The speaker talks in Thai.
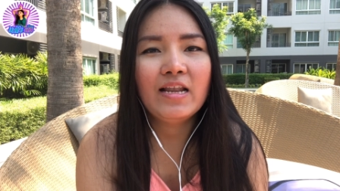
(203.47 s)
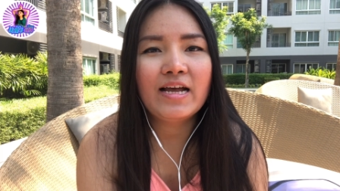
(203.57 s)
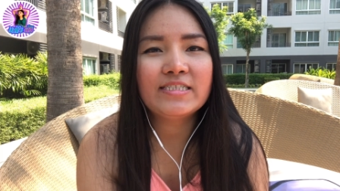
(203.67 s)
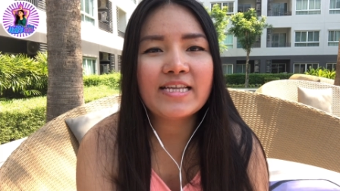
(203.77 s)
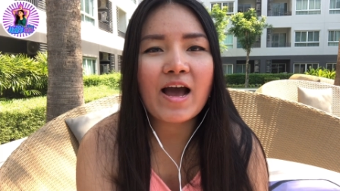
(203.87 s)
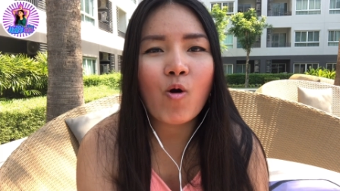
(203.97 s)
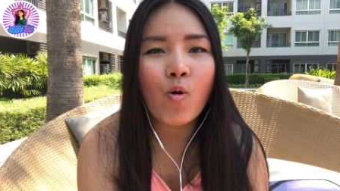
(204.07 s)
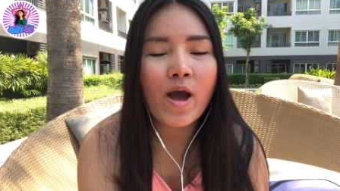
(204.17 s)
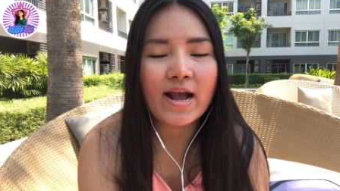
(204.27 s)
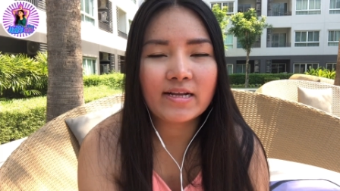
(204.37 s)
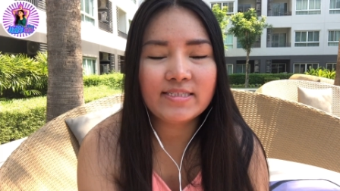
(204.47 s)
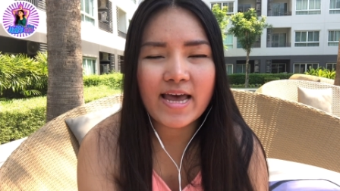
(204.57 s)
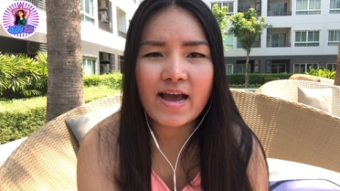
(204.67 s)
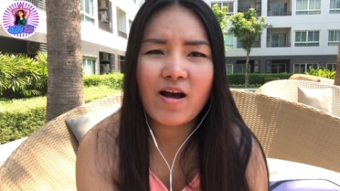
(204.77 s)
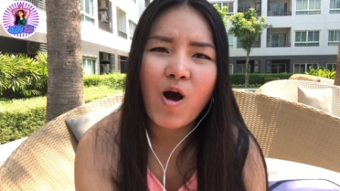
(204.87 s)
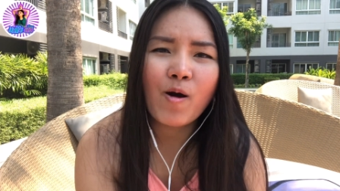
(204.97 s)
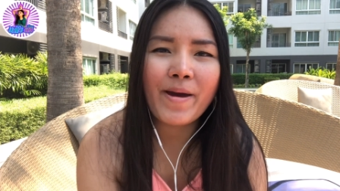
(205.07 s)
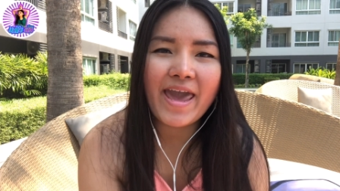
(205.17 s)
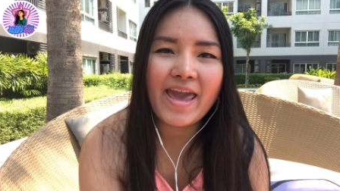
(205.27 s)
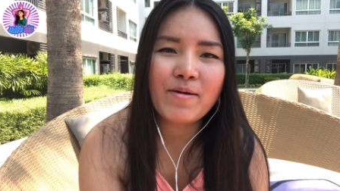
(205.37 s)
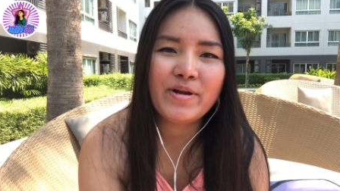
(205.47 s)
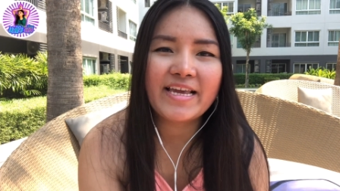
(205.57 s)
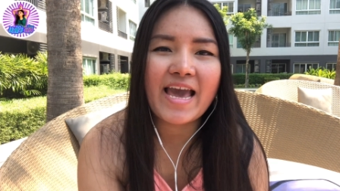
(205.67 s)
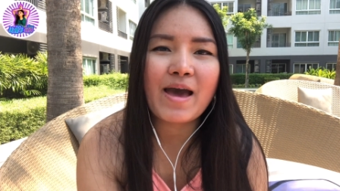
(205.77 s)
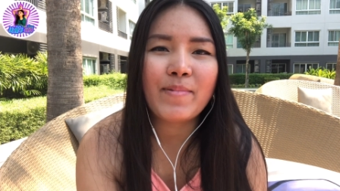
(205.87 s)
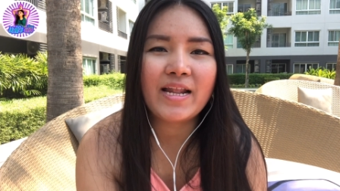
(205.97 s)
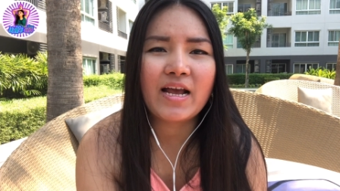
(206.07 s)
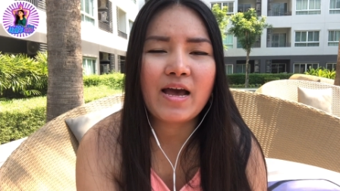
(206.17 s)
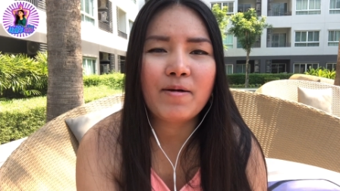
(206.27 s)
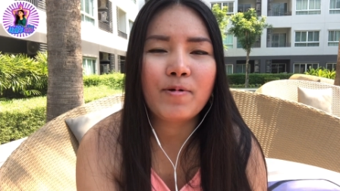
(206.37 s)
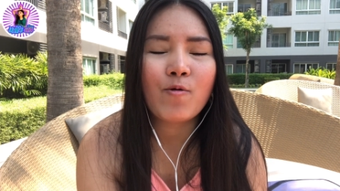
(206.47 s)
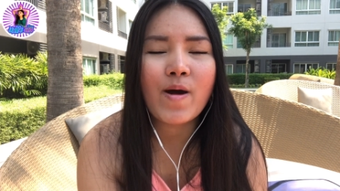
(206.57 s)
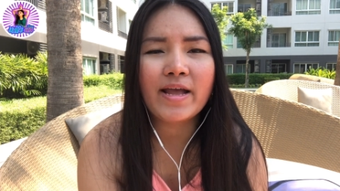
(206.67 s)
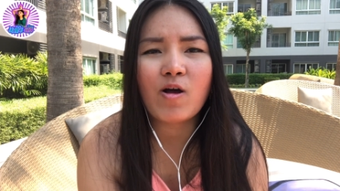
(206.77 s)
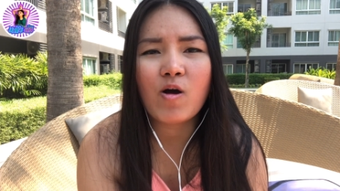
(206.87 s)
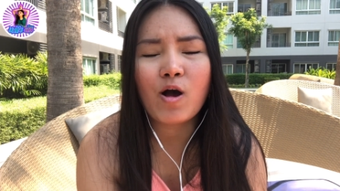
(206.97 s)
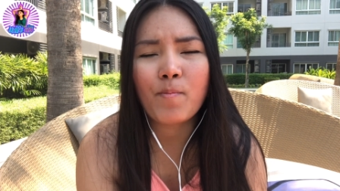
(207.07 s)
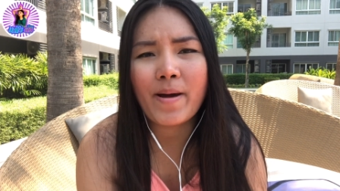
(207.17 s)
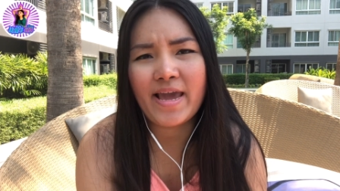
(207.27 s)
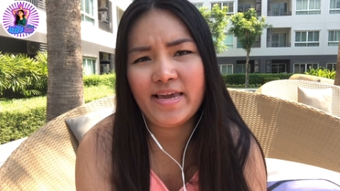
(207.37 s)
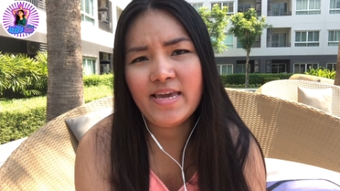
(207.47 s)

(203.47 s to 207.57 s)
หลังจากอกหักจากAu Pairอเมริกามานะคะเพราะว่าน้องเขาไป